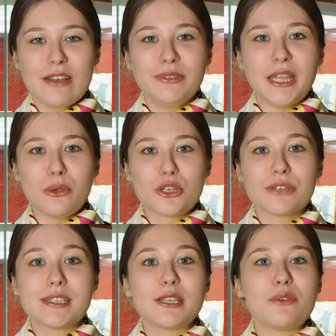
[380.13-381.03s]

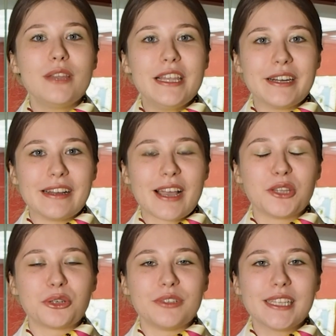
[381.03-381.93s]
выдающегося ювелира,
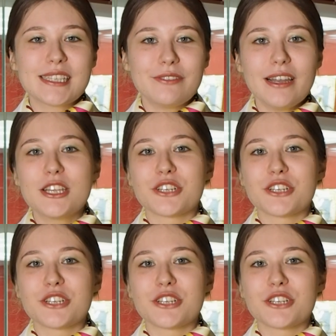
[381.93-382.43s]
которого называли